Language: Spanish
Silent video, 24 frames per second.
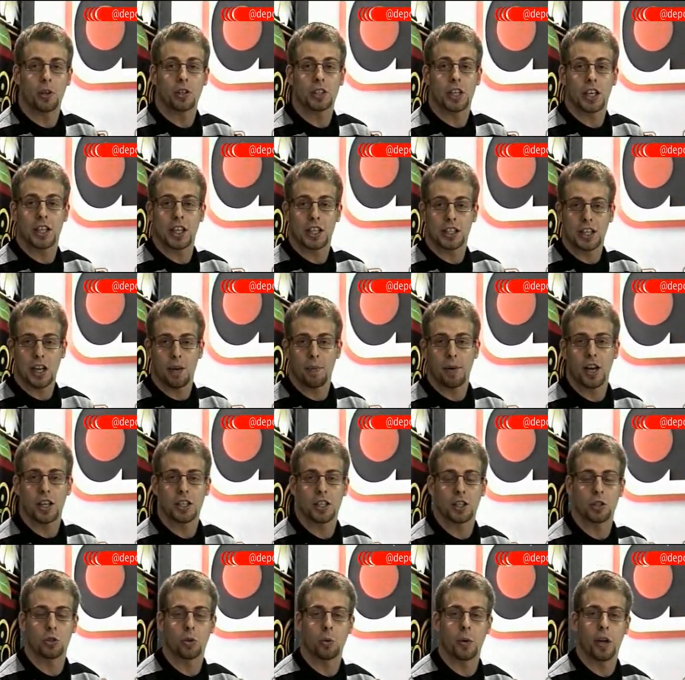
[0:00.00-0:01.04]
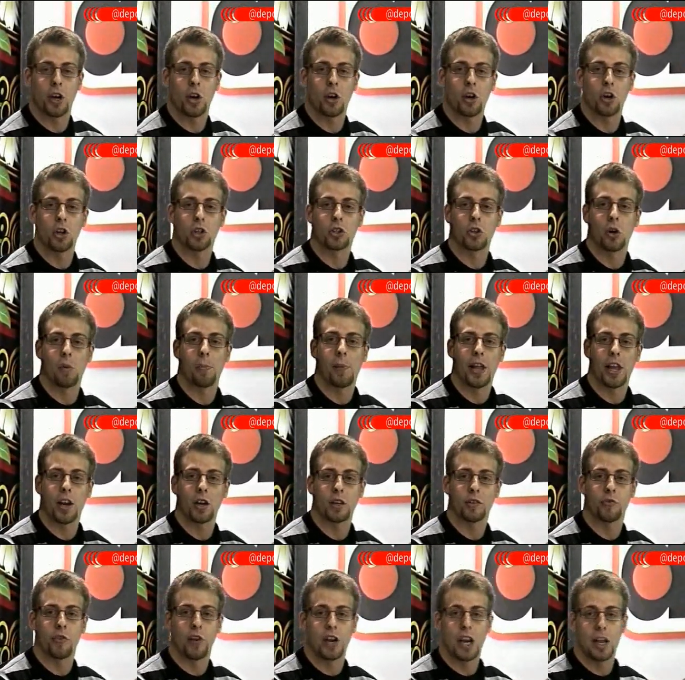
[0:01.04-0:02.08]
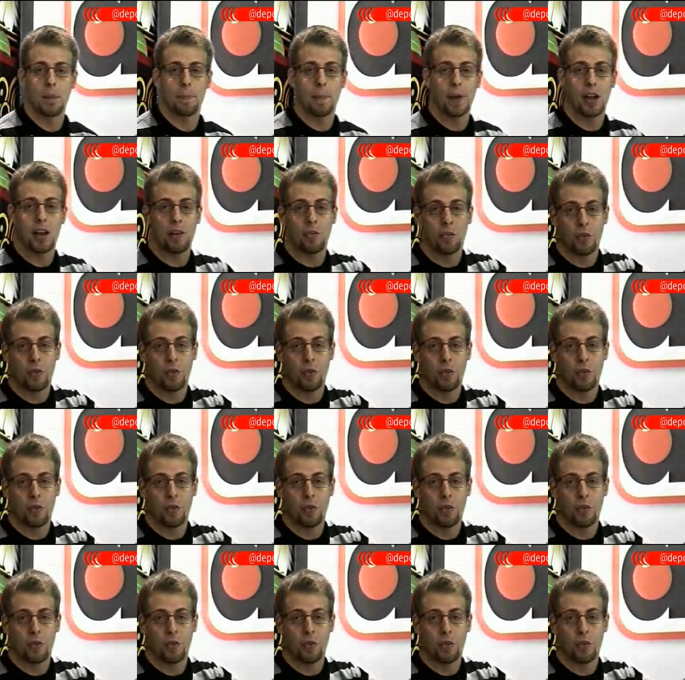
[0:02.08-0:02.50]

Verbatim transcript: tras las cámaras estuvieron los compañeros Felipe,